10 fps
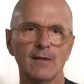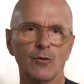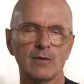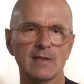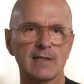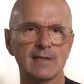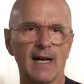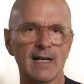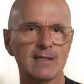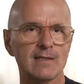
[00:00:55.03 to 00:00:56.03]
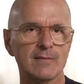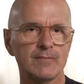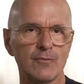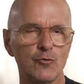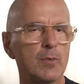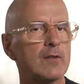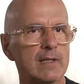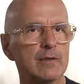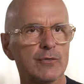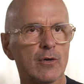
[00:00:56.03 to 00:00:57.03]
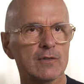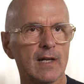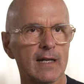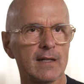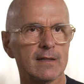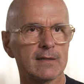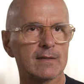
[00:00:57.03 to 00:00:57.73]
Und es hat ja alles überwiegend Vorteile. Ne?